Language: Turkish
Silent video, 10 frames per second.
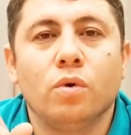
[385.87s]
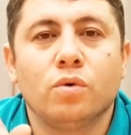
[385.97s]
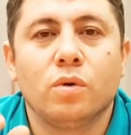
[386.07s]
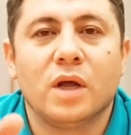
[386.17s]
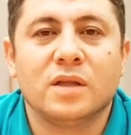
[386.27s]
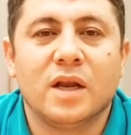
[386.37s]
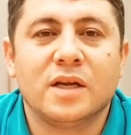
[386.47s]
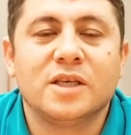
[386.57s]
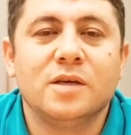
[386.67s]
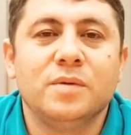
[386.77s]
oy kullandılar.
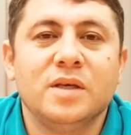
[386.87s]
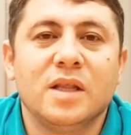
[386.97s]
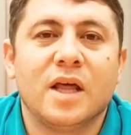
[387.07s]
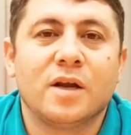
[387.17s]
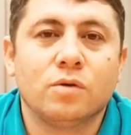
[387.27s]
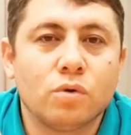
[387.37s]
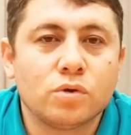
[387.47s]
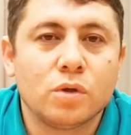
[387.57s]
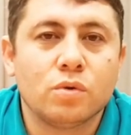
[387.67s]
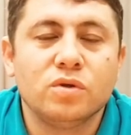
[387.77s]
2000 yıllarını,
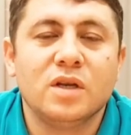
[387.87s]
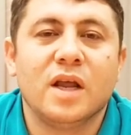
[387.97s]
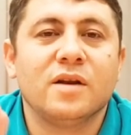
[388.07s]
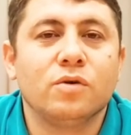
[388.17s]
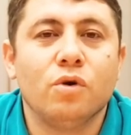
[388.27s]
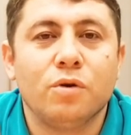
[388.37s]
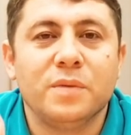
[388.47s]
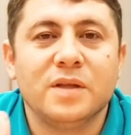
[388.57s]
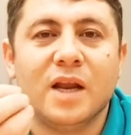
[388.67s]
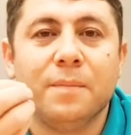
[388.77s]
99 yıllarını
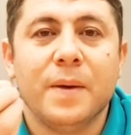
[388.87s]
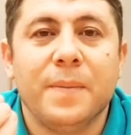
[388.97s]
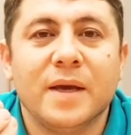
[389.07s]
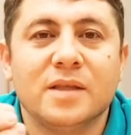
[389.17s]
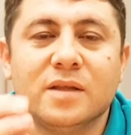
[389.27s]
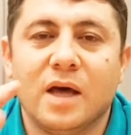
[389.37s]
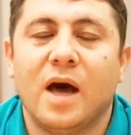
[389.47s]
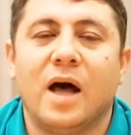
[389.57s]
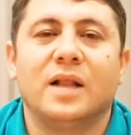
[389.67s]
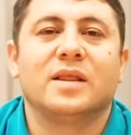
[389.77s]
görmediler. Bebekti
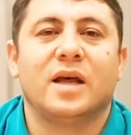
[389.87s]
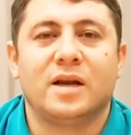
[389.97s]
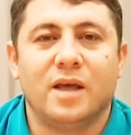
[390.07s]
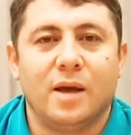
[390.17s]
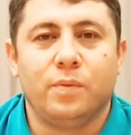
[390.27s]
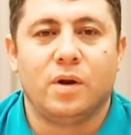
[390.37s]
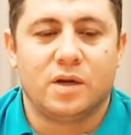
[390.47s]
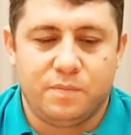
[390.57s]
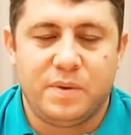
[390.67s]
daha altlarına yapıyorlardı.